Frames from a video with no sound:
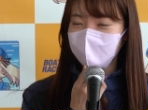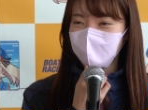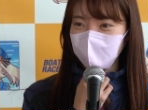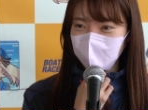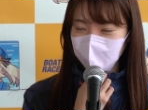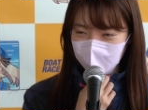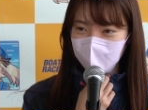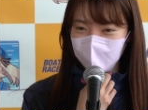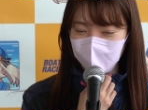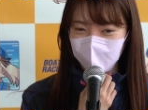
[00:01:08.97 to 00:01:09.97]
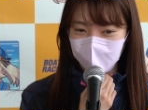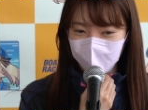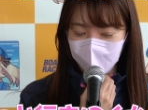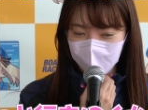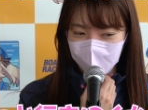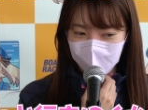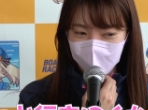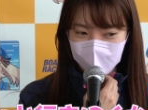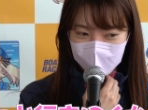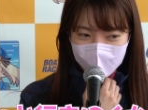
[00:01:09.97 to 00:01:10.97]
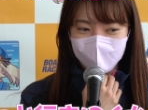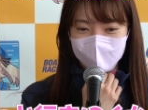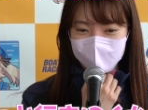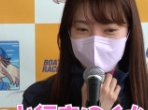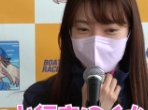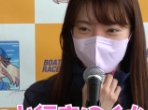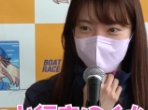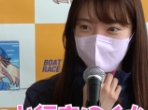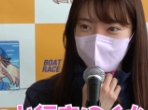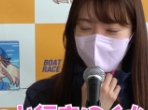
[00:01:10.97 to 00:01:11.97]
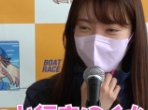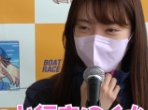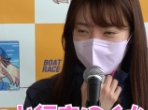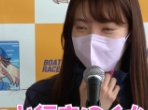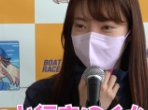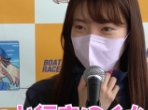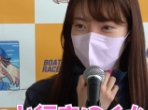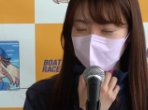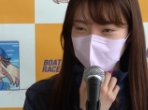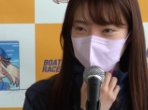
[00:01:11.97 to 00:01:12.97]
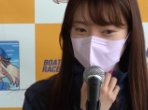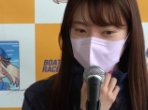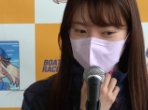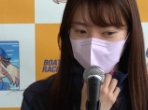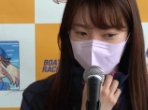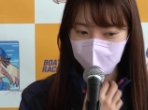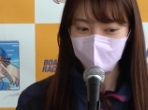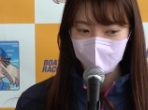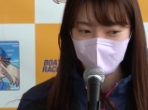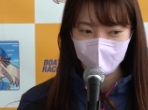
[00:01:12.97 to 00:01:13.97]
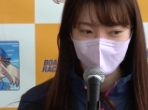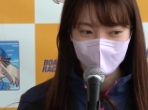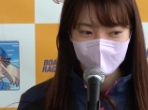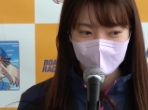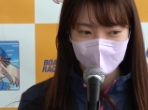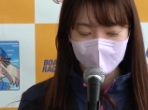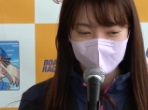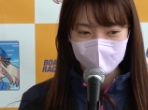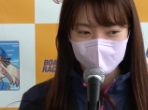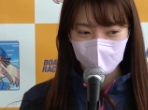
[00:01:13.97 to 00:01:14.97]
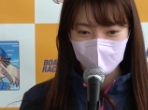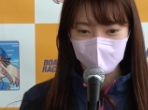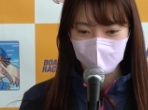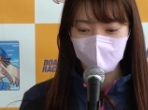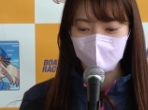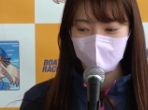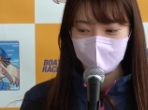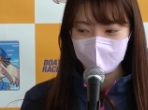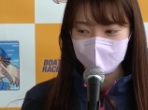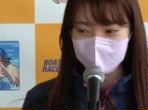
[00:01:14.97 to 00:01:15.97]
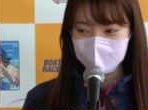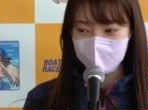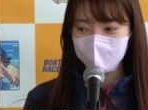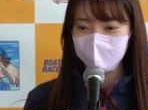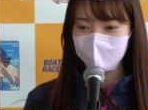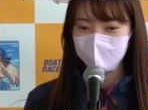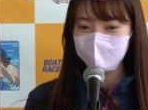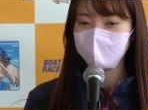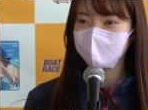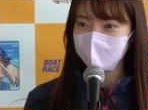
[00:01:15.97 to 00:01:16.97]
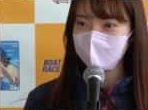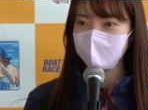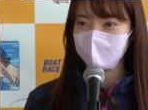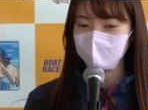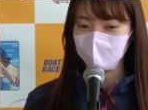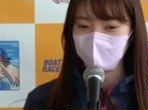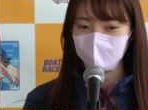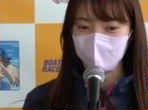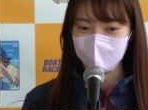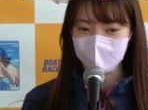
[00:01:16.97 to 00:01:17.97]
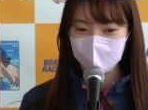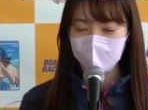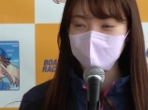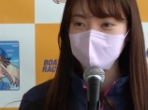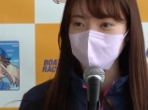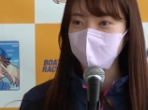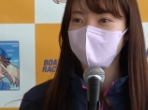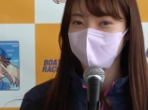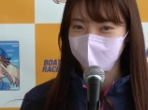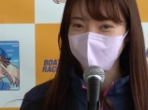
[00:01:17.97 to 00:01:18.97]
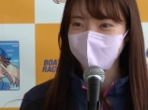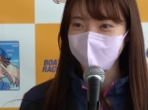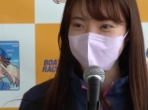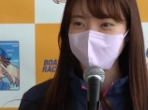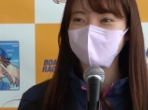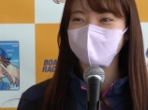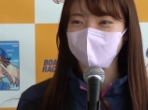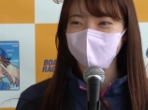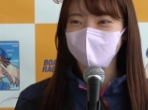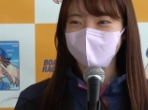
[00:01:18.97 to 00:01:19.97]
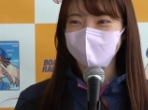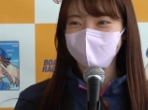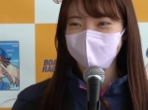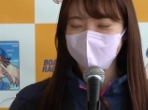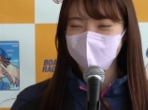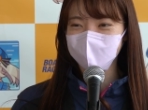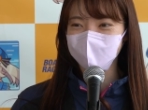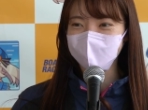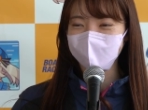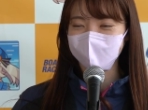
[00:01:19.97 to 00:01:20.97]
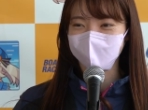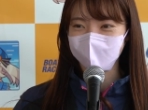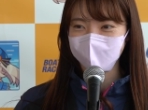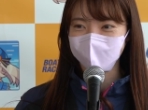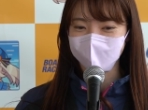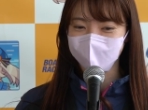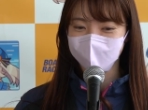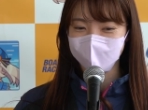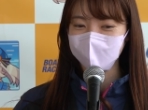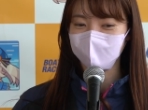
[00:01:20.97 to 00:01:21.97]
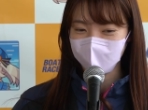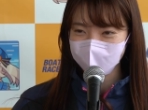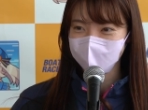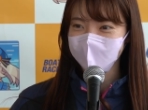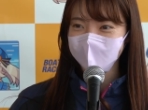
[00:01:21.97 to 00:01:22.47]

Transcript: でね、はい、ちょっとね、生きにくかったかもしれないですが、はい、じゃあ今年新しく始めたいこと。えっと、はい、最近家で、あの、電子ピアノ、キーボードを趣味程度にひ弾いてます。